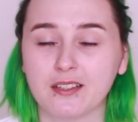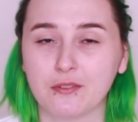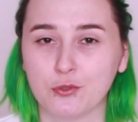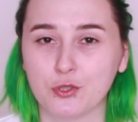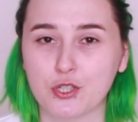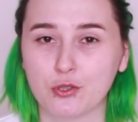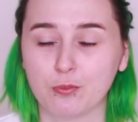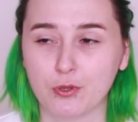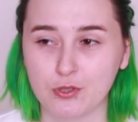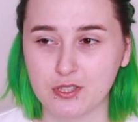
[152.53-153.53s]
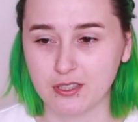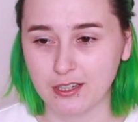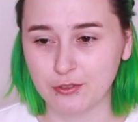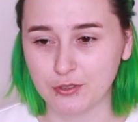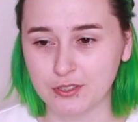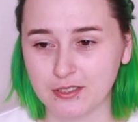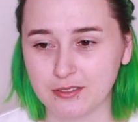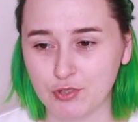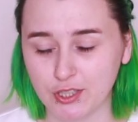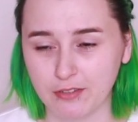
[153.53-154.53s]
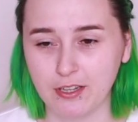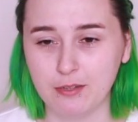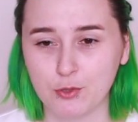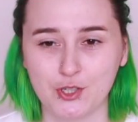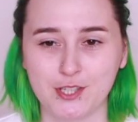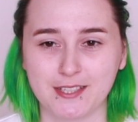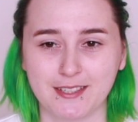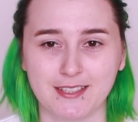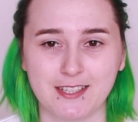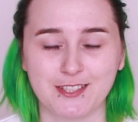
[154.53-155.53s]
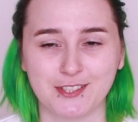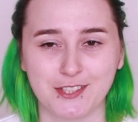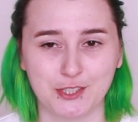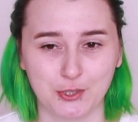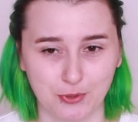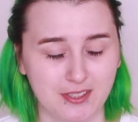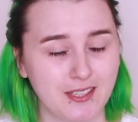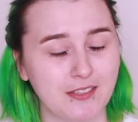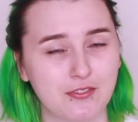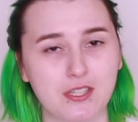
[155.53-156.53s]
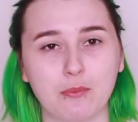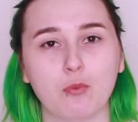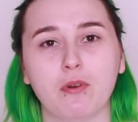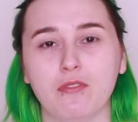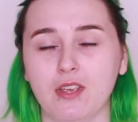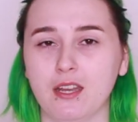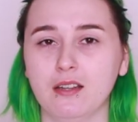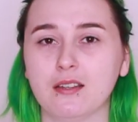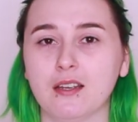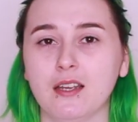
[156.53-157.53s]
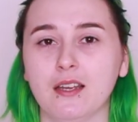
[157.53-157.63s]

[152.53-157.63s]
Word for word: того, что просто какой-то человек может сказать что-то, и все ему поверят,